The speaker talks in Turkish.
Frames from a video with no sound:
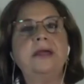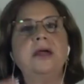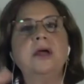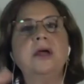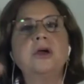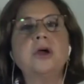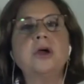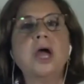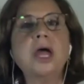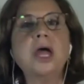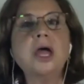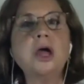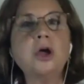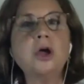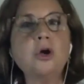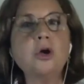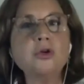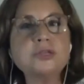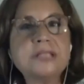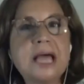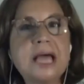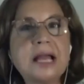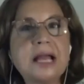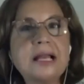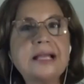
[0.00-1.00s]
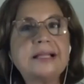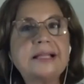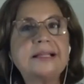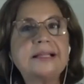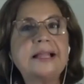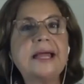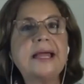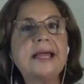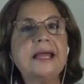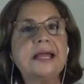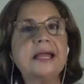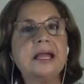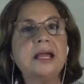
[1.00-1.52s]
e,
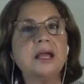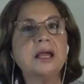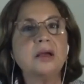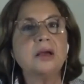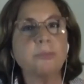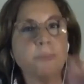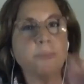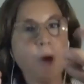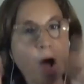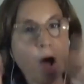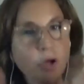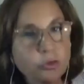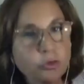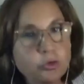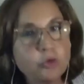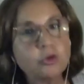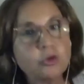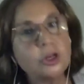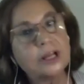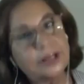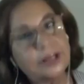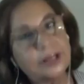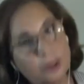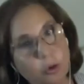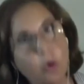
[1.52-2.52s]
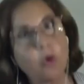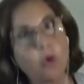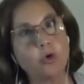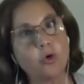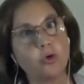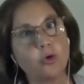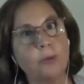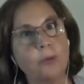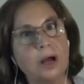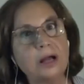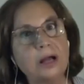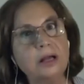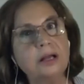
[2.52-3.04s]
özellikle mağdurları
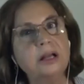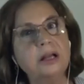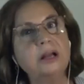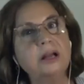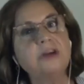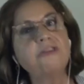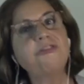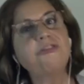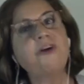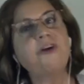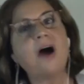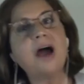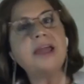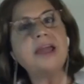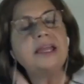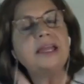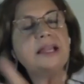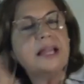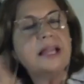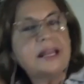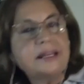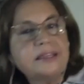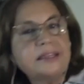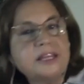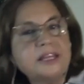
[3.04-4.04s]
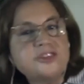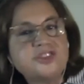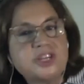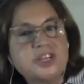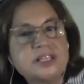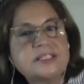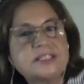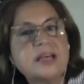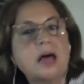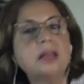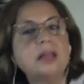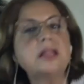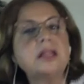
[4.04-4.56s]
koruma, failleri de
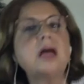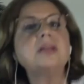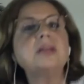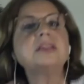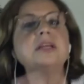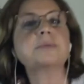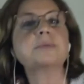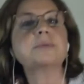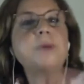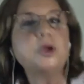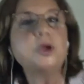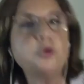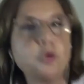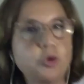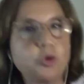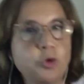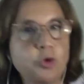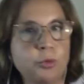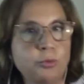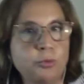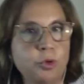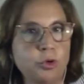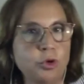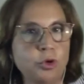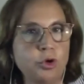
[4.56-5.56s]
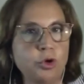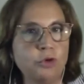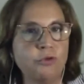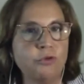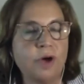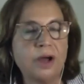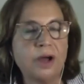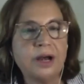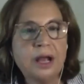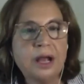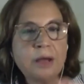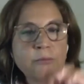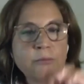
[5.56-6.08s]
cezalandırma yükümlülüğü
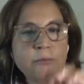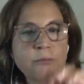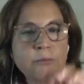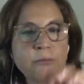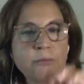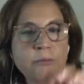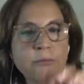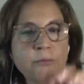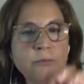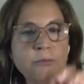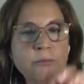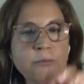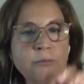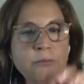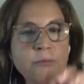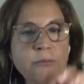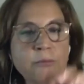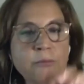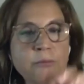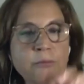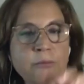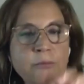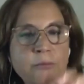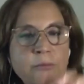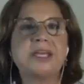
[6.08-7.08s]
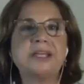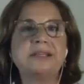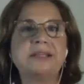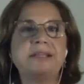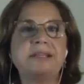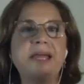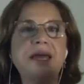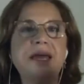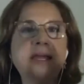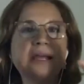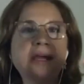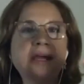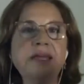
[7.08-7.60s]
var. Bunu açık bir
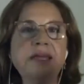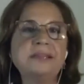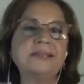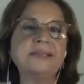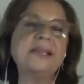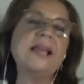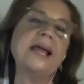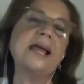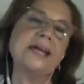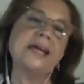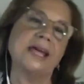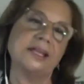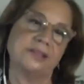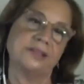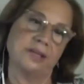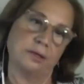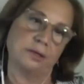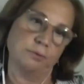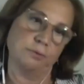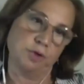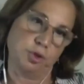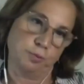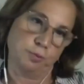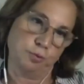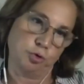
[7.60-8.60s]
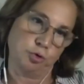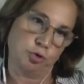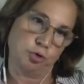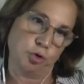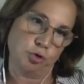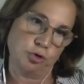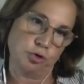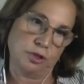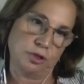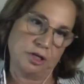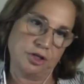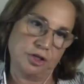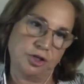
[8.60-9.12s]
şekilde dile getirmiş bu
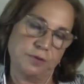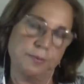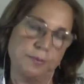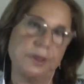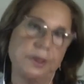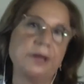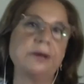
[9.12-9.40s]
sözleşme.